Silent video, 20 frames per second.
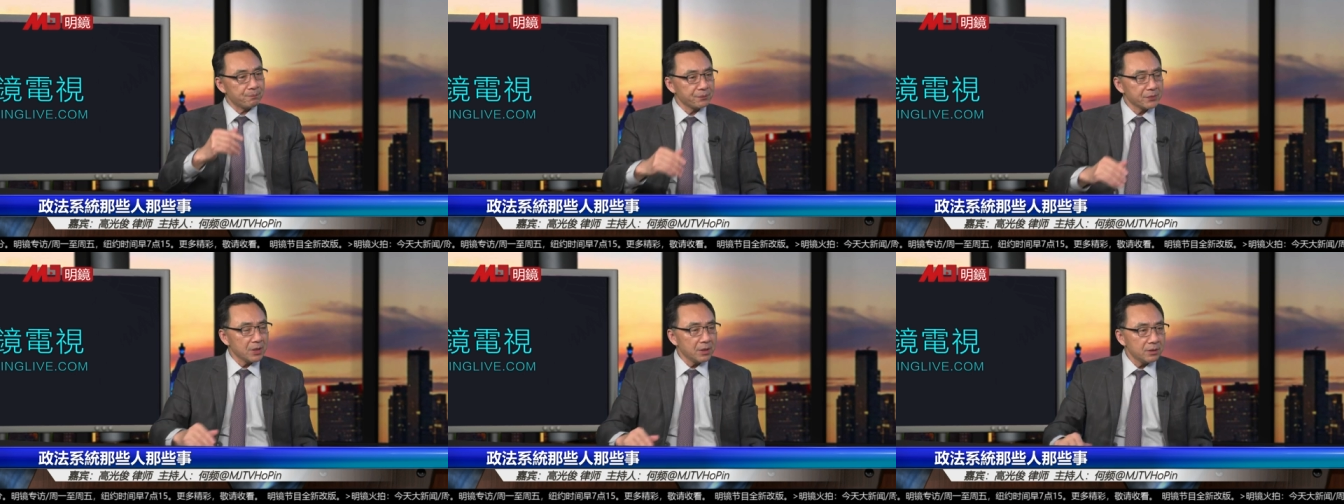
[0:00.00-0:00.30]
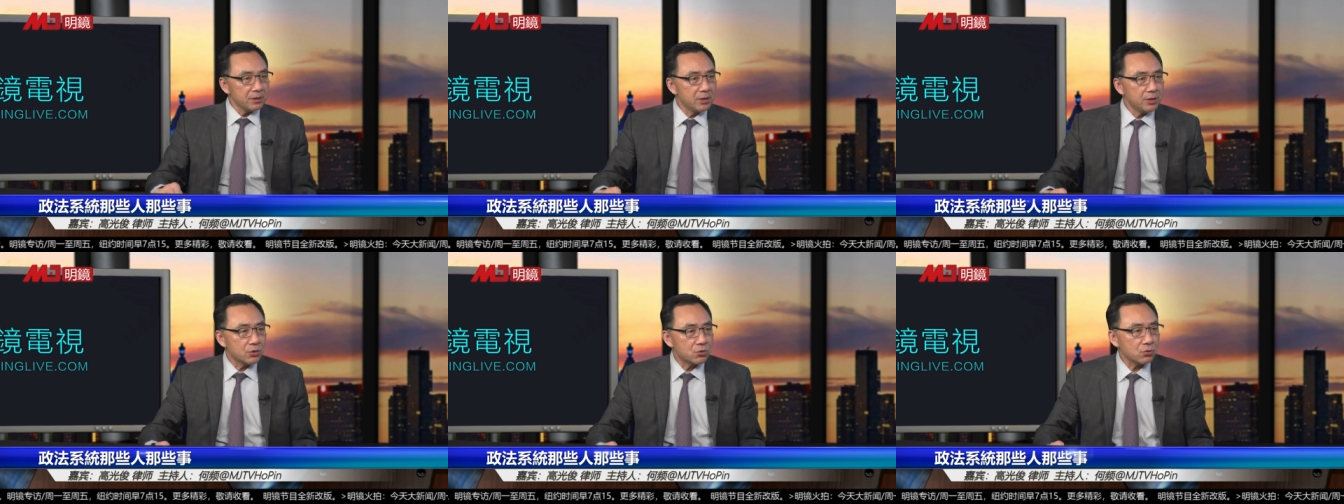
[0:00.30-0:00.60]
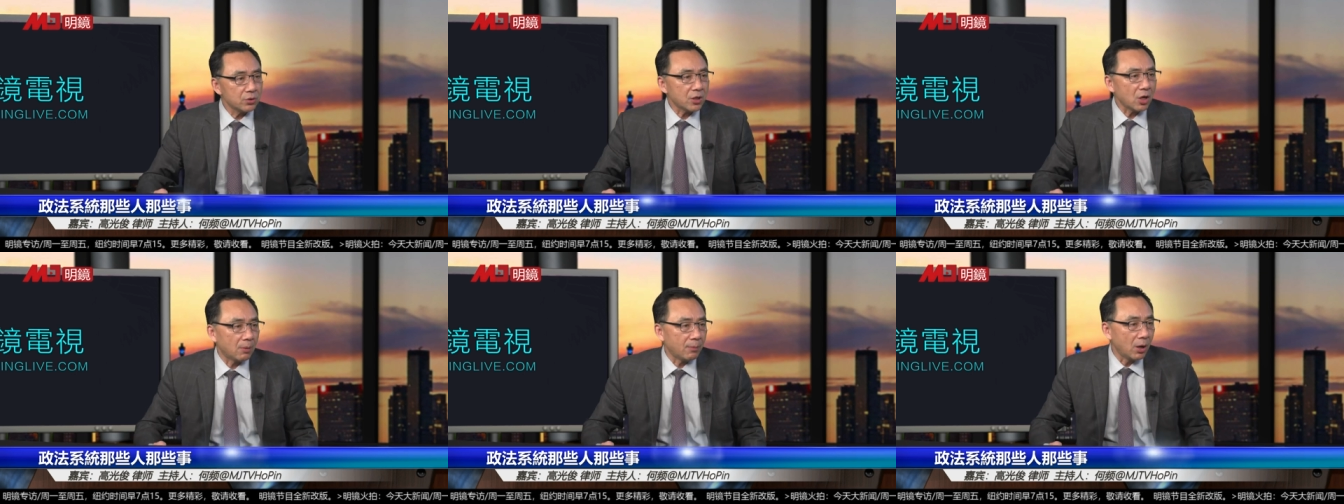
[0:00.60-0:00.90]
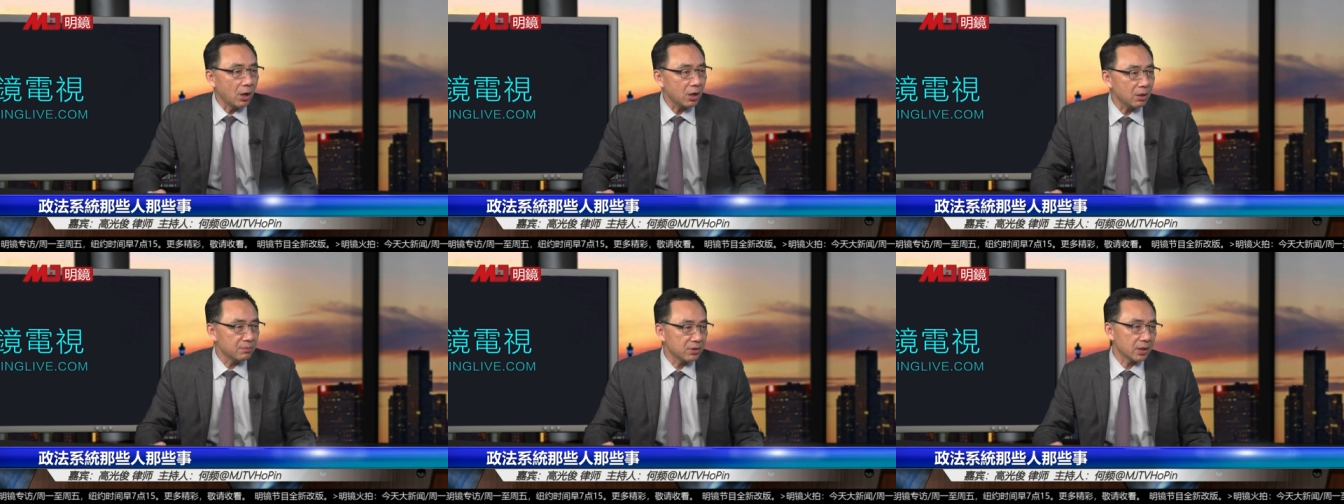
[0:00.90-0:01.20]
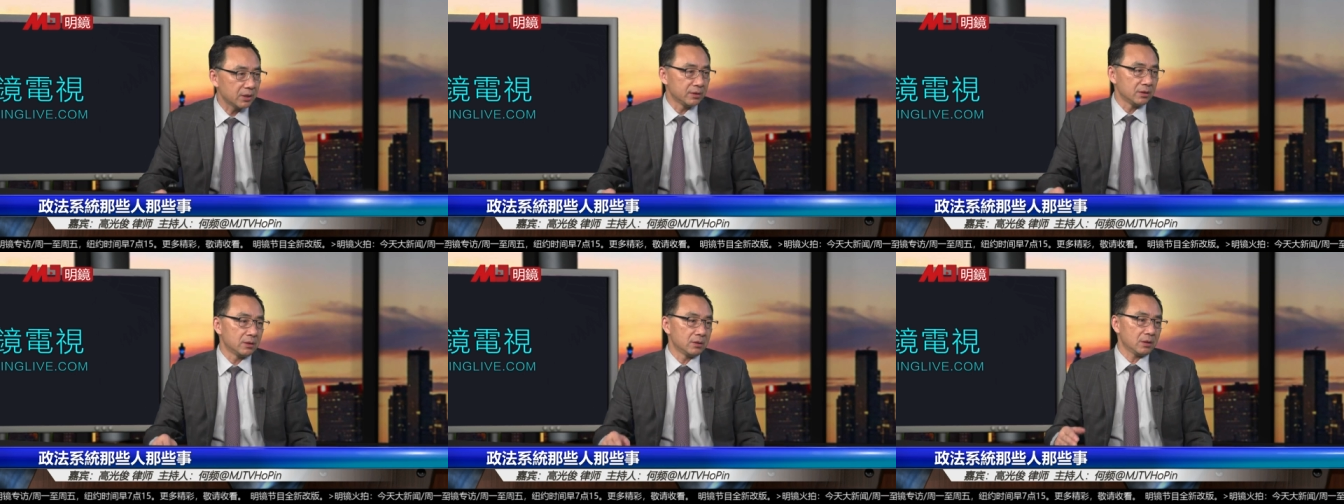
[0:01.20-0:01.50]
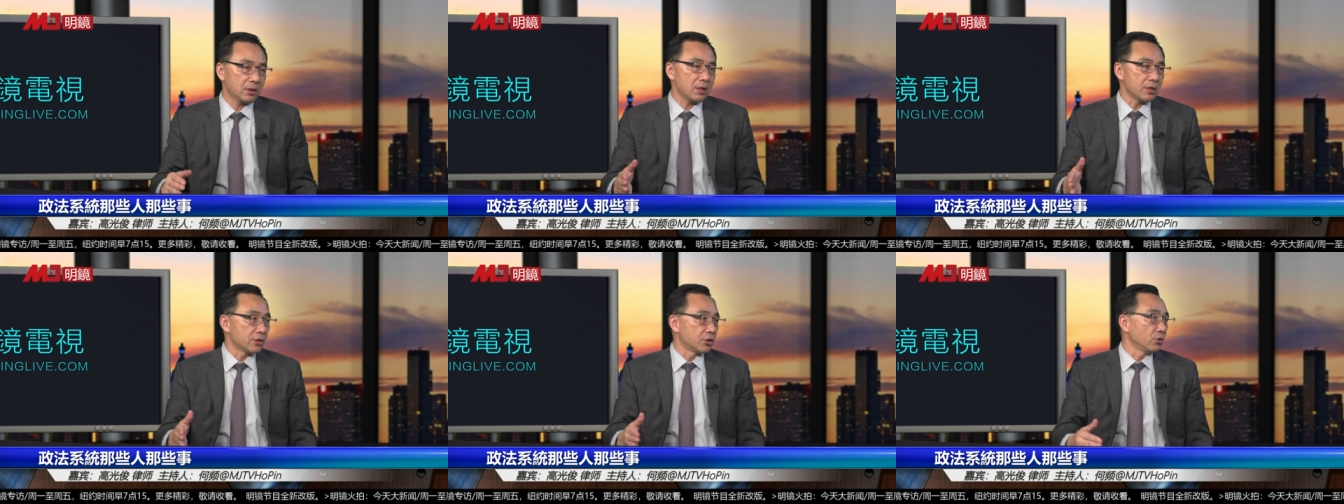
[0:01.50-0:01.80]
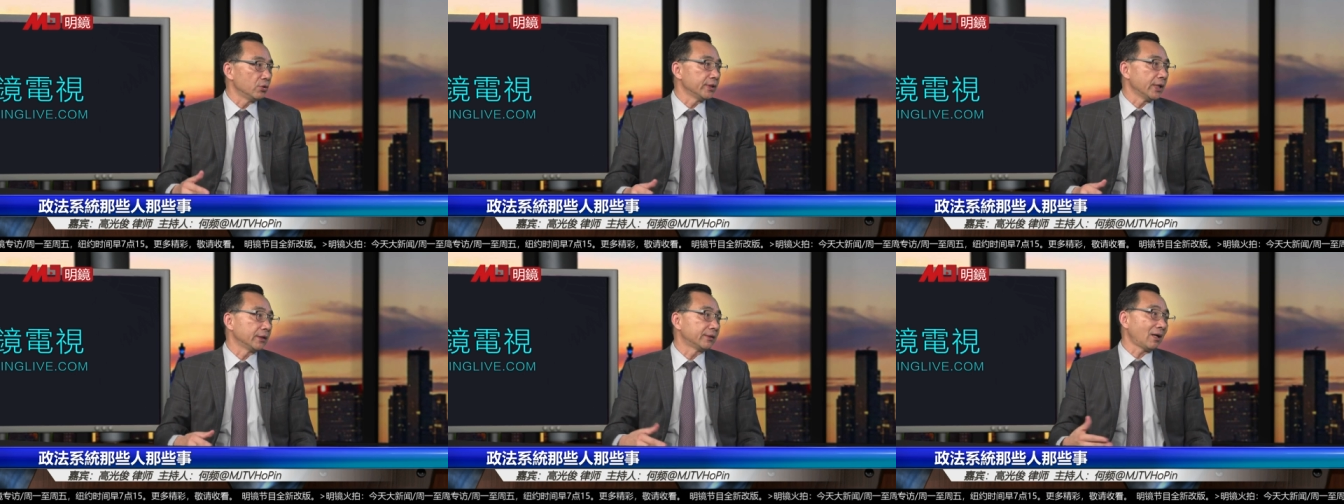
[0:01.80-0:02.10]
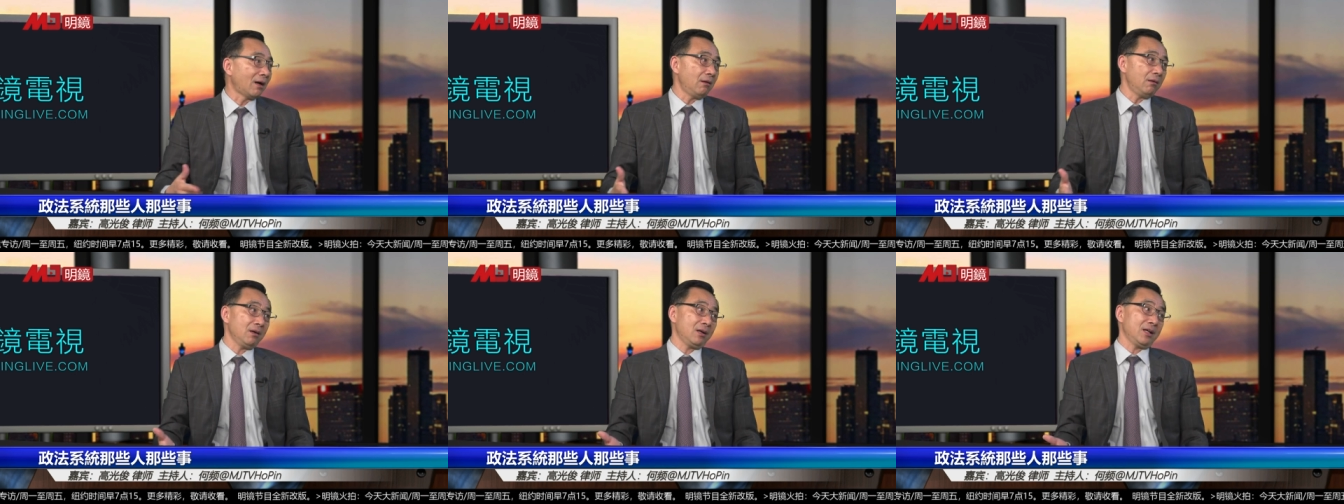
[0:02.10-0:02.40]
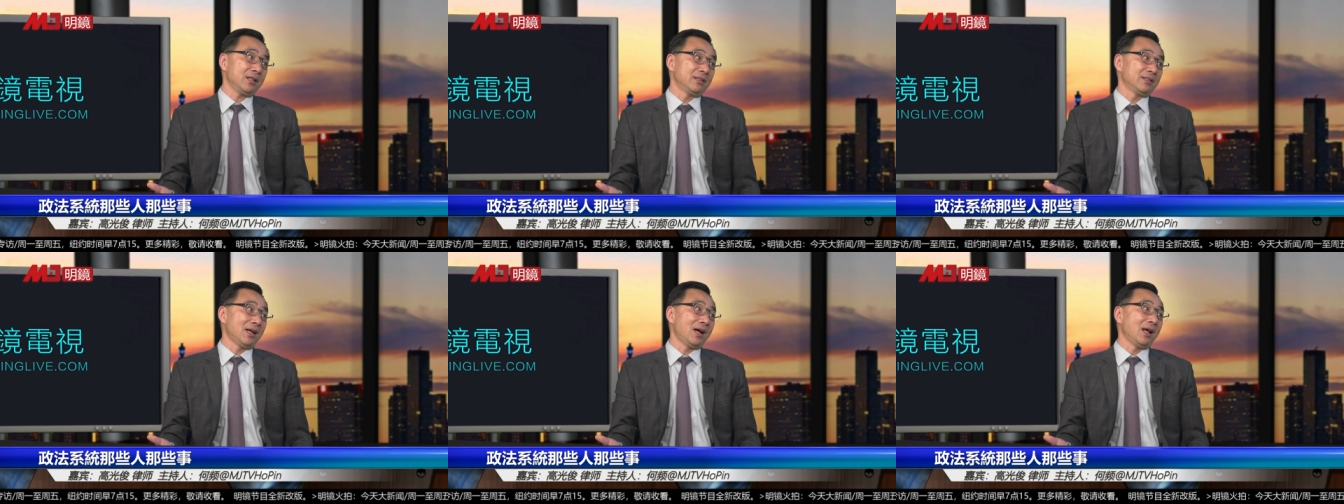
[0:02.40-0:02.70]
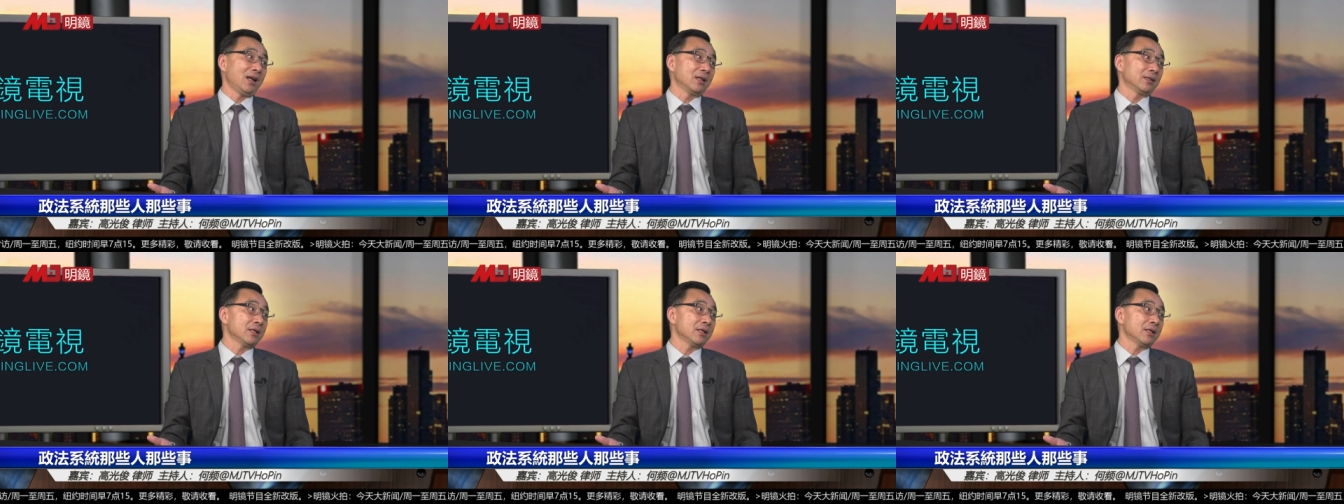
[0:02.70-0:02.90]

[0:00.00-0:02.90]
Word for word: 你说老毛恨不恨周恩来？当然恨他了。